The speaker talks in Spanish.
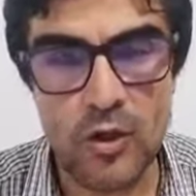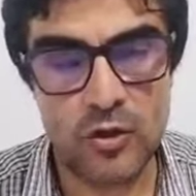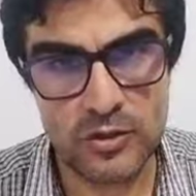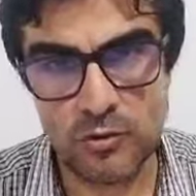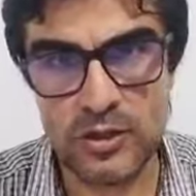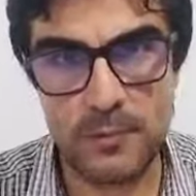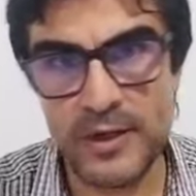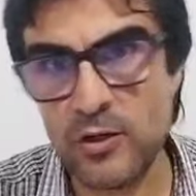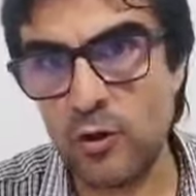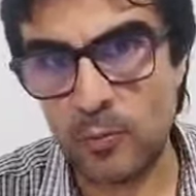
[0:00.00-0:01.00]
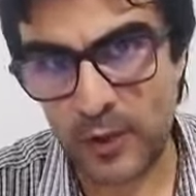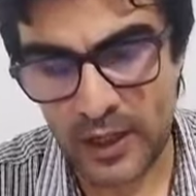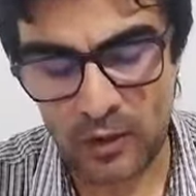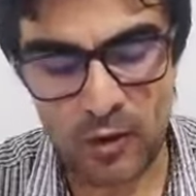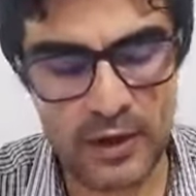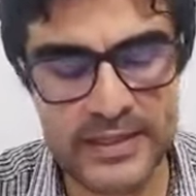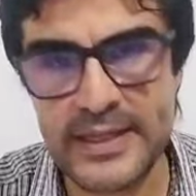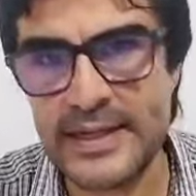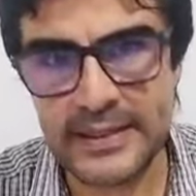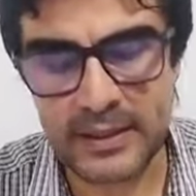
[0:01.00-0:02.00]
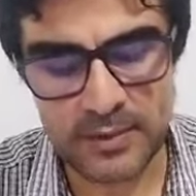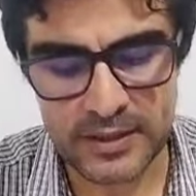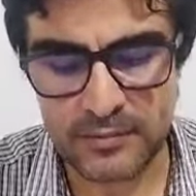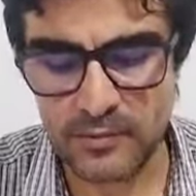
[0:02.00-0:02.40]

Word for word: José Luis Esper, incorporado ahora ya directamente,